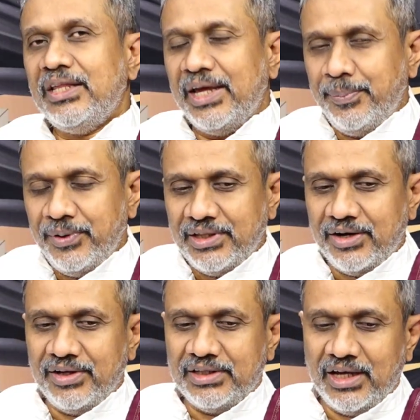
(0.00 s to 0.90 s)
అది అయిపోయిన
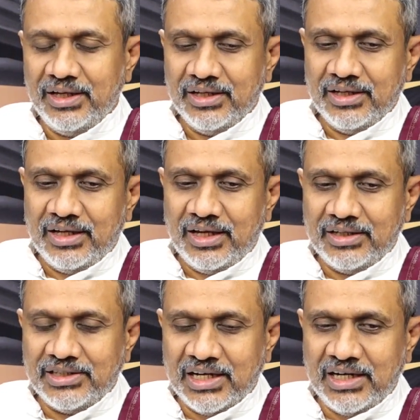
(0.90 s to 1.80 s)
తర్వాత
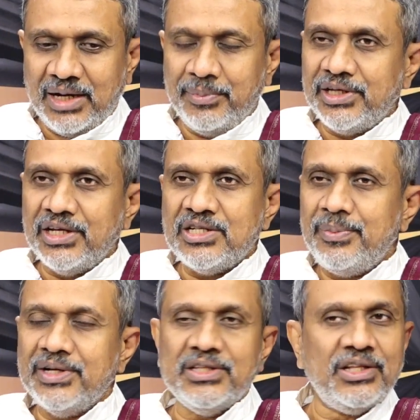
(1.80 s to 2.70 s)
జగన్ గారి మీద
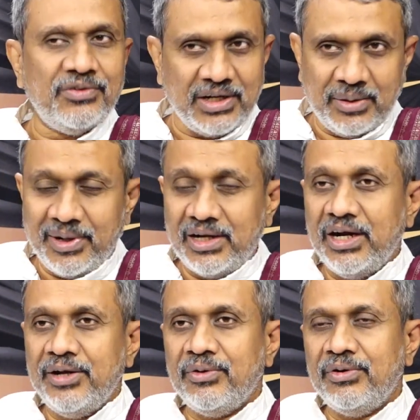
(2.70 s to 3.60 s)
కేసులు పెట్టిన తర్వాత వారు ఏం
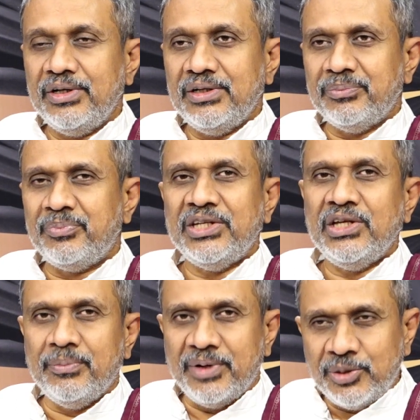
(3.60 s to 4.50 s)
మాట్లాడారు ఒకటి
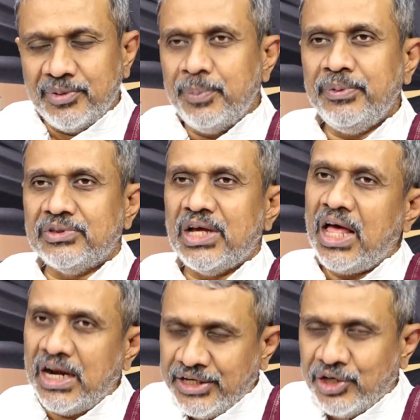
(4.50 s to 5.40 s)
ప్రజలు మతిమరుపు
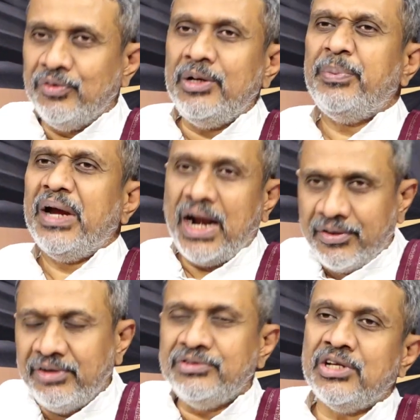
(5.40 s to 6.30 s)
చాలా ఎక్కువ
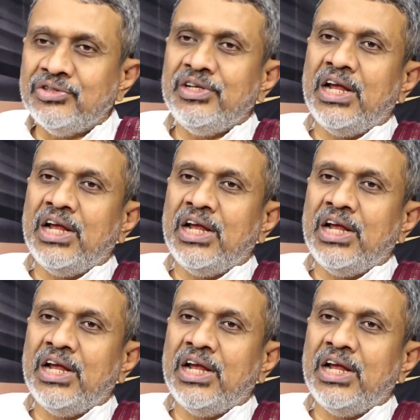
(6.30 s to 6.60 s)
ప్రగాఢమైన విశ్వాసం